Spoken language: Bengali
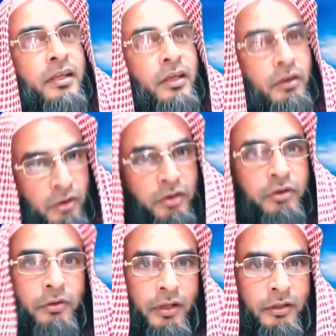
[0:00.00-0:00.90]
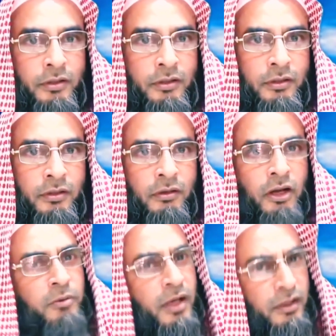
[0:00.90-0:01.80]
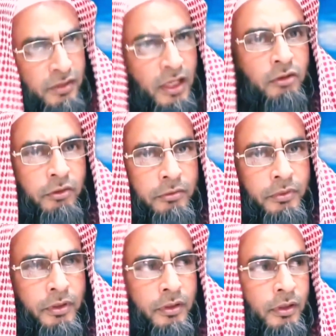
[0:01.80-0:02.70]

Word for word: কে গ্রহণ করে ওলামারা ইন্তকাল করবে